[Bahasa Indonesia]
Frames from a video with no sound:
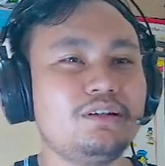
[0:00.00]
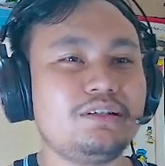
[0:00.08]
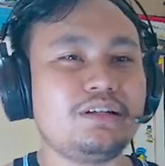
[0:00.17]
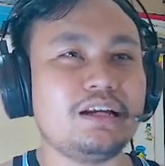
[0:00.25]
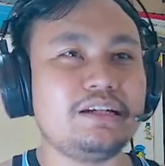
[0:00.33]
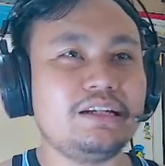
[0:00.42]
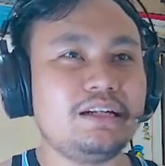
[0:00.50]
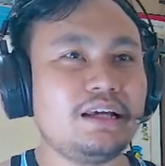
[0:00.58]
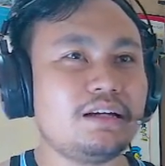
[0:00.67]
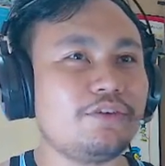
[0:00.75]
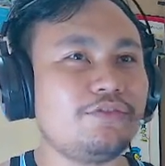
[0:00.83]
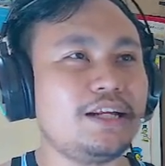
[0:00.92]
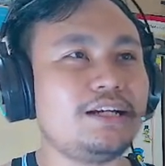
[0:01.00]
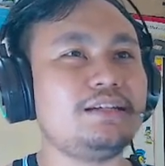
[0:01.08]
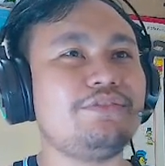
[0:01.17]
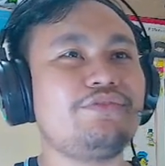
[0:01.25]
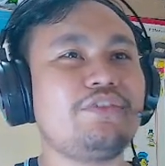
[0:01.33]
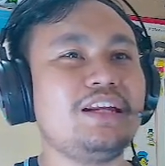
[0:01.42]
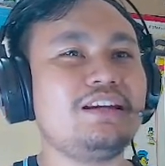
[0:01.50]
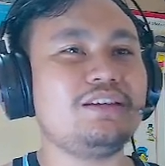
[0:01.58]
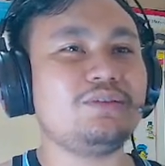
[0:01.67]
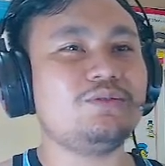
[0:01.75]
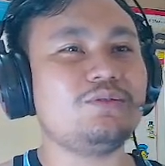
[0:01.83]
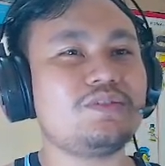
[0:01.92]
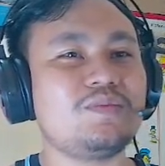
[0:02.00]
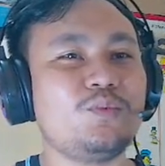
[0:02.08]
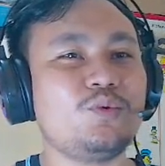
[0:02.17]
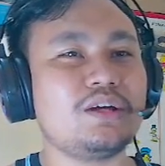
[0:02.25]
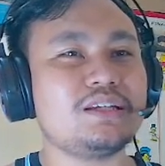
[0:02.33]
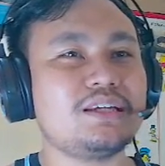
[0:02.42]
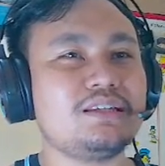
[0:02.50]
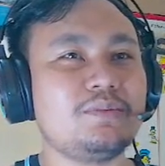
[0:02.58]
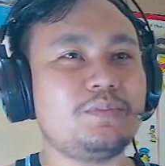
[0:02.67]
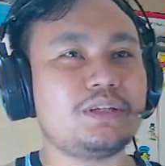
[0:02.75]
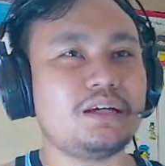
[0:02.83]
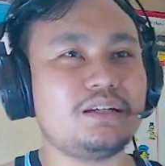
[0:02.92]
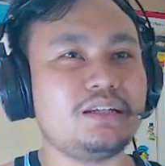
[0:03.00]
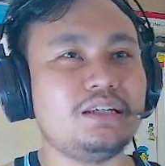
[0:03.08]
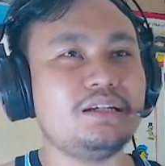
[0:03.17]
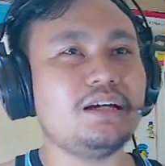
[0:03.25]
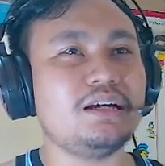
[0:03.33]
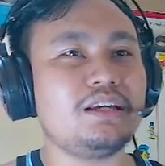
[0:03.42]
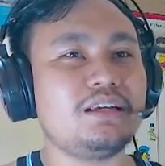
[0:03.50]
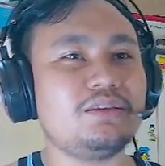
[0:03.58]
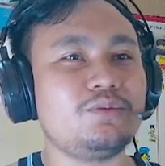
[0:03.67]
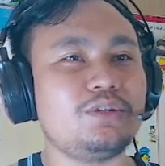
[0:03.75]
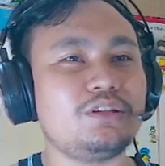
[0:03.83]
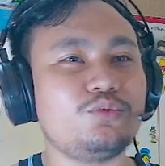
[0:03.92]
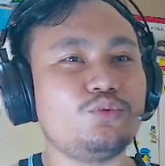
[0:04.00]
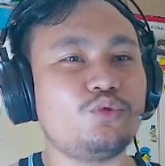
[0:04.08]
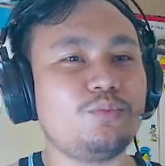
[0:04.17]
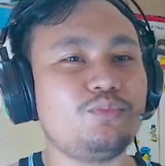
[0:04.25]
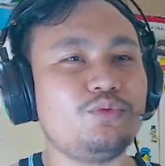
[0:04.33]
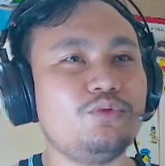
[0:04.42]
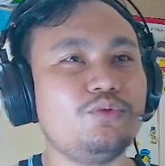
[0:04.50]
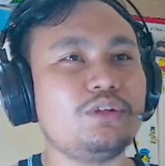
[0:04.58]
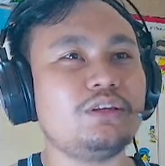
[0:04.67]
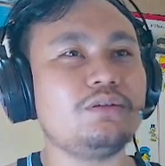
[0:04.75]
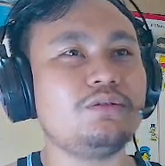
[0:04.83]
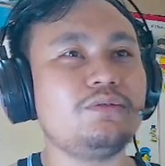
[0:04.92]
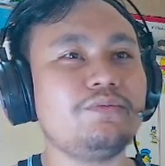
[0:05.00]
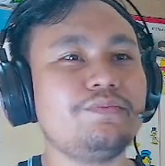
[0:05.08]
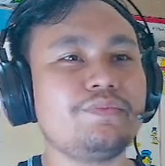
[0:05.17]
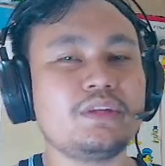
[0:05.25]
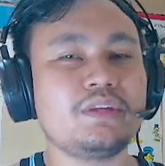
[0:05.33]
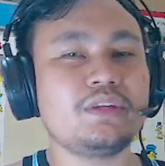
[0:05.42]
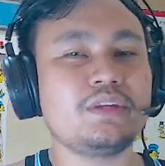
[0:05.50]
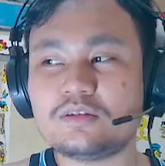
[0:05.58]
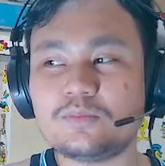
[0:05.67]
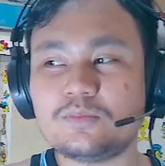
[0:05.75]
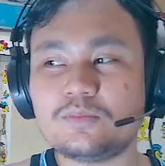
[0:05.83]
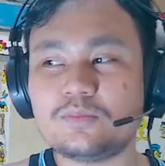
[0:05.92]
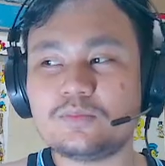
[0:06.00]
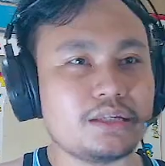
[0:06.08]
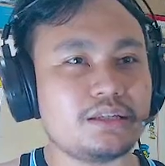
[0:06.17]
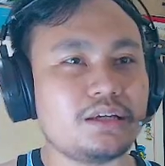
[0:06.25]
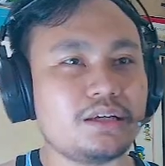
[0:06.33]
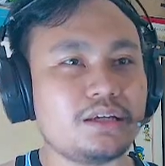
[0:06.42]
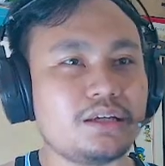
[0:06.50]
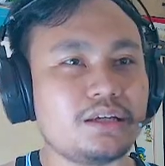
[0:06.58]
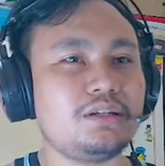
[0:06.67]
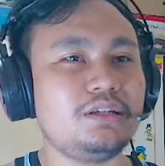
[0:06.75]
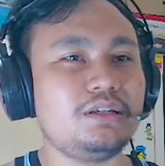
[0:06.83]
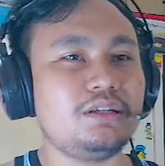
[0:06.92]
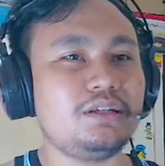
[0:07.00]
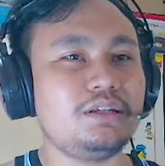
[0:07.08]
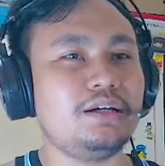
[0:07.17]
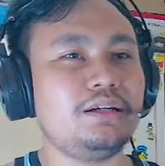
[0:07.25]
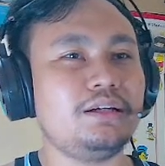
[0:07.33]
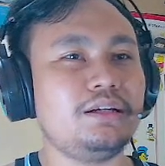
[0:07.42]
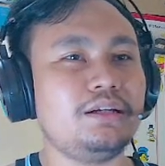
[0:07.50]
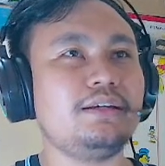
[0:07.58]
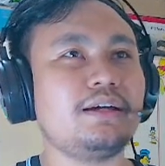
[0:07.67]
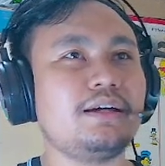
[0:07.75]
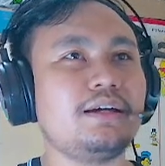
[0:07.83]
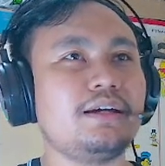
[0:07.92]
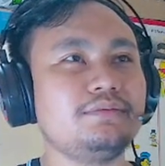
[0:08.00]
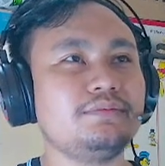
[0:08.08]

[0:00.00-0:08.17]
dan ini ada flat defense gitu semoga saja bisa dihindari gitu ditutup dulu gitu semoga saja bisa dihindari ya kan